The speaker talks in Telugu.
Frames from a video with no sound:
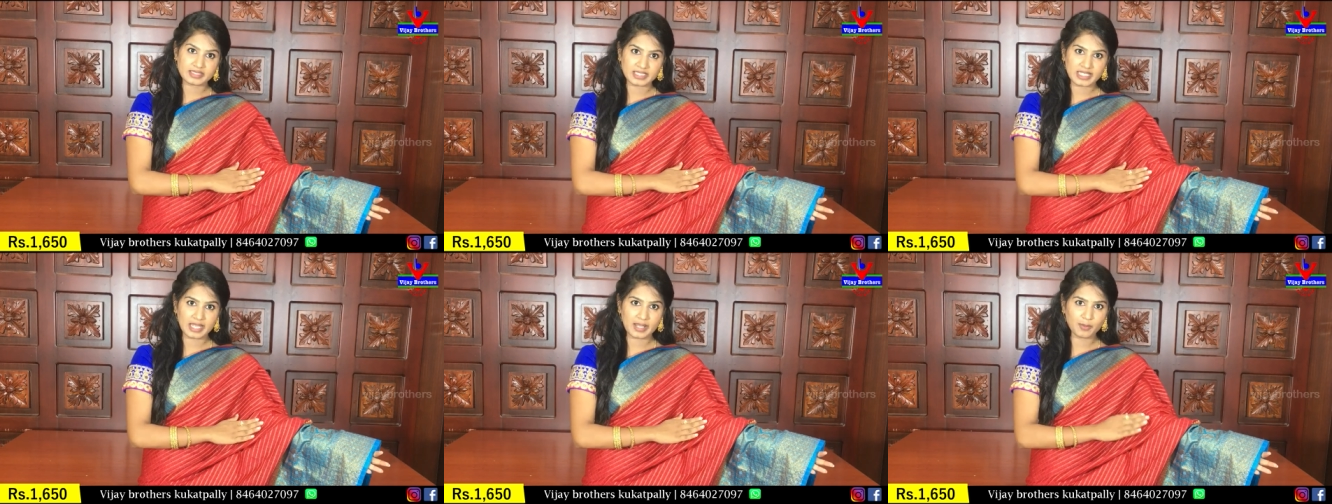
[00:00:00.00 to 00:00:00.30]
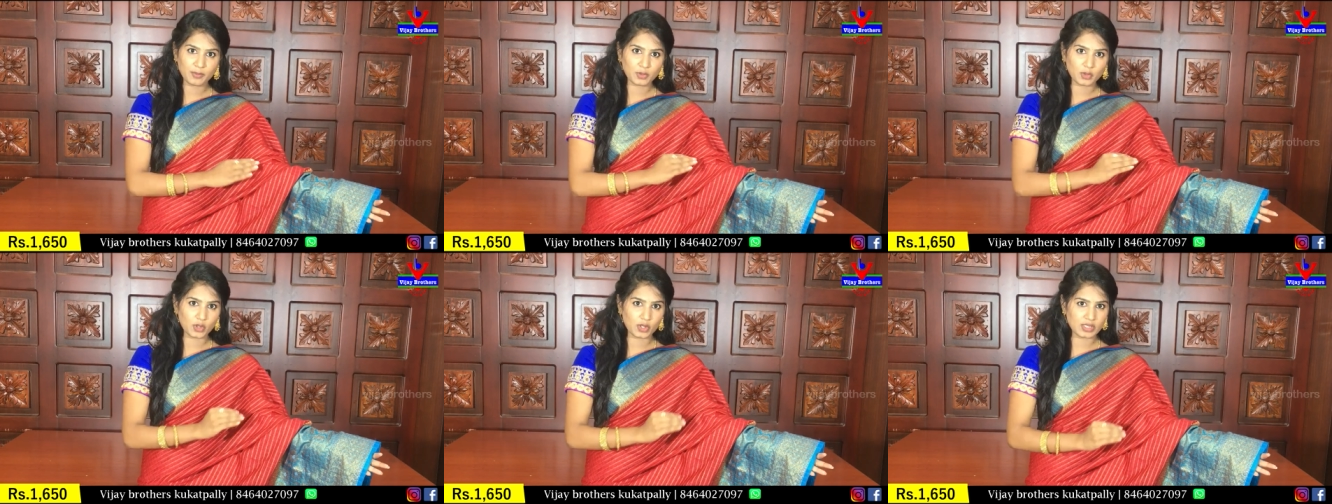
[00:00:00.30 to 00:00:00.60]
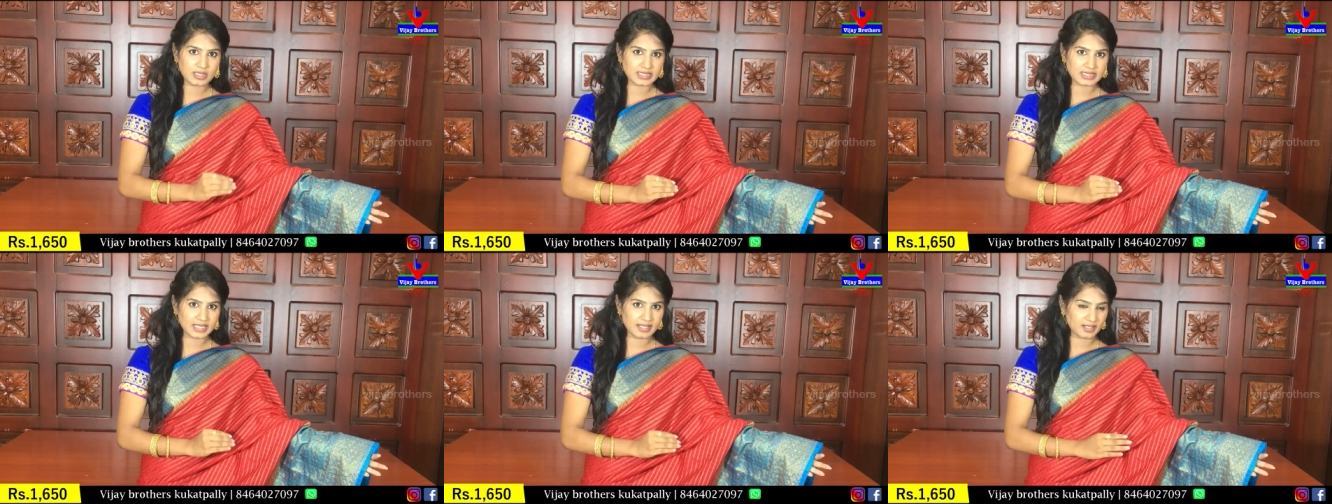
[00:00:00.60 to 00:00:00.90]
సేమ్
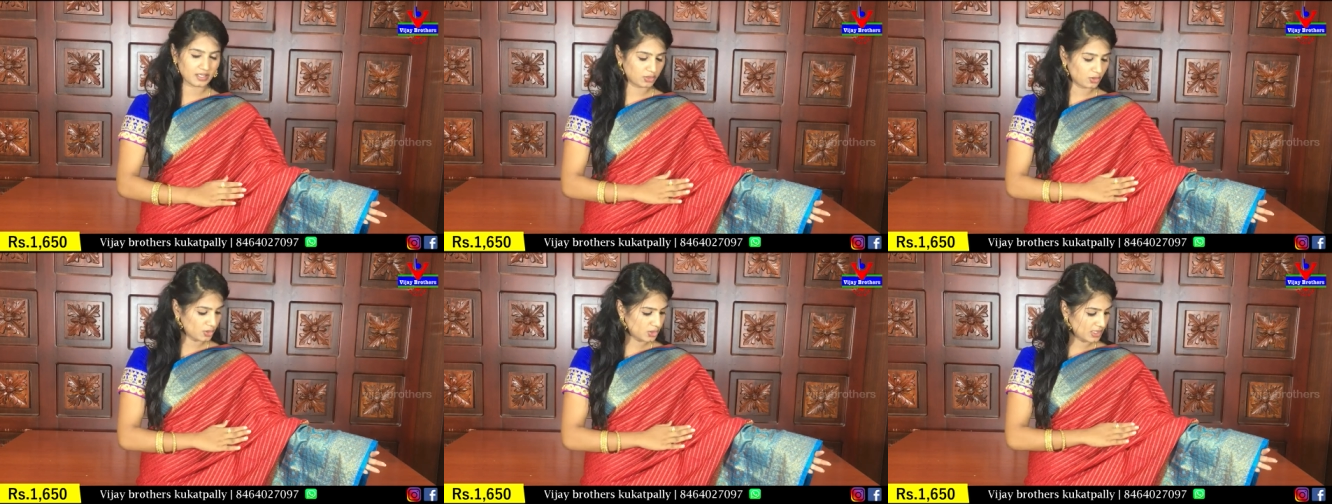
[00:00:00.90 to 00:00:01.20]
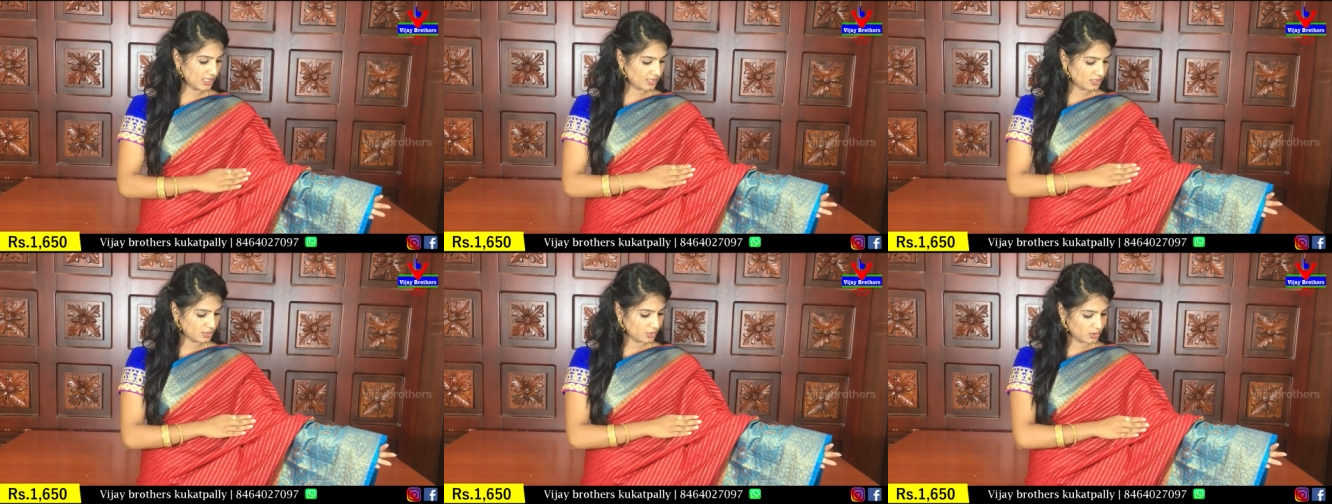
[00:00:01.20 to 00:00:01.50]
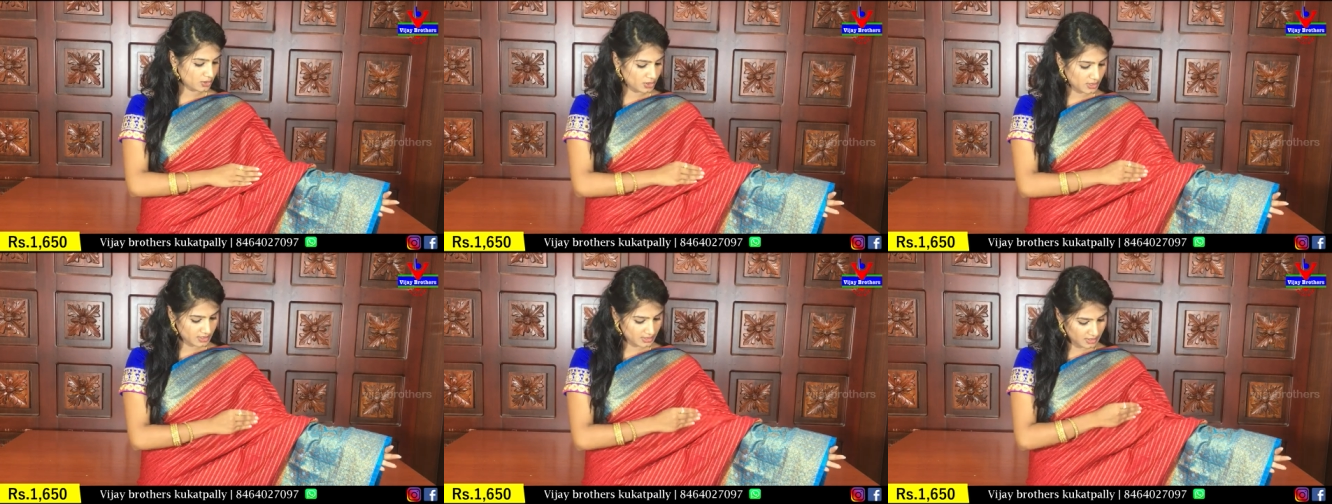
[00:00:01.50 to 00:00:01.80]
గోల్డ్ జరీతో చెక్స్
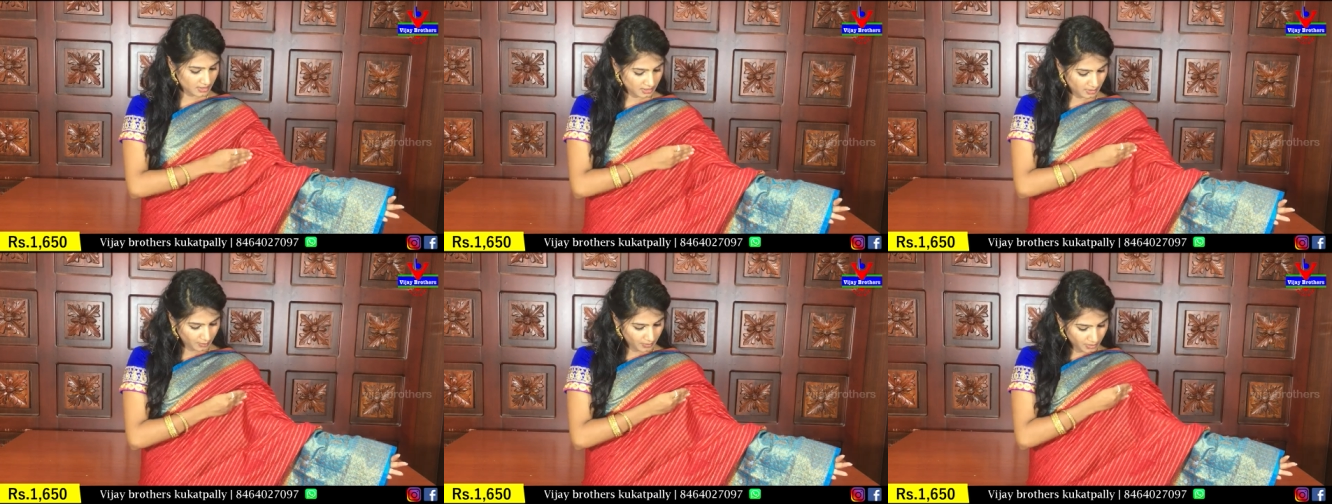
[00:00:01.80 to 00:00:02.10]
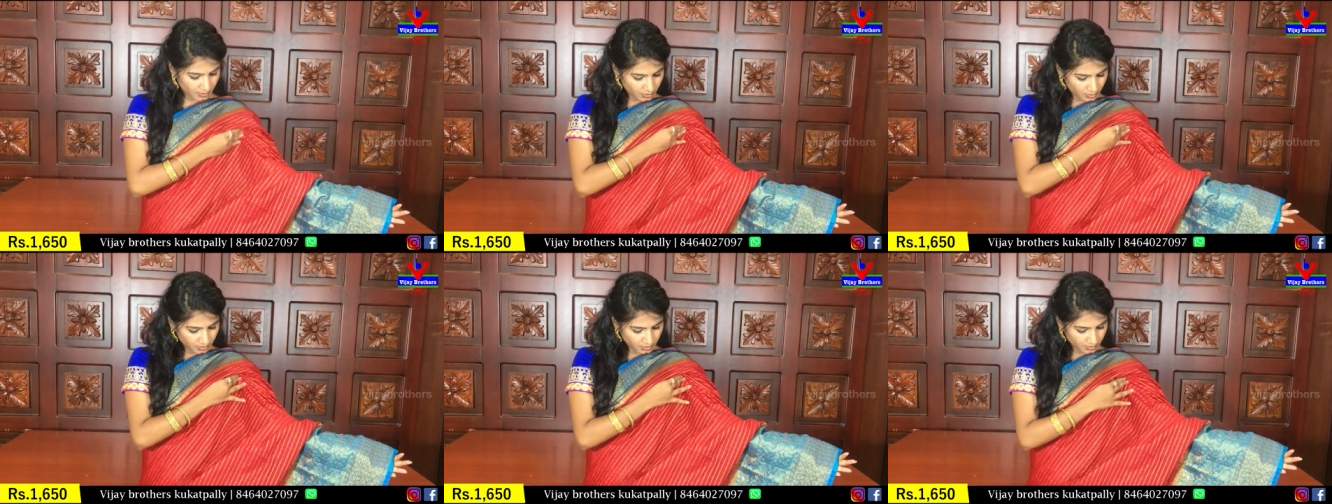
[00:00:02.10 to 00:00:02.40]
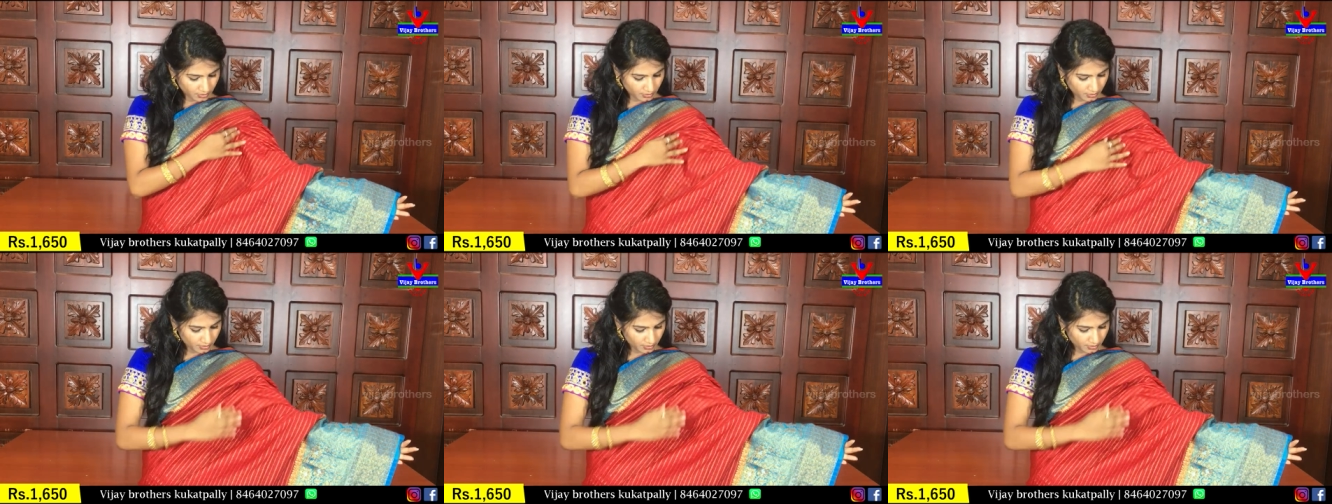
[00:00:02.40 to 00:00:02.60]
వచ్చేసింది మీకు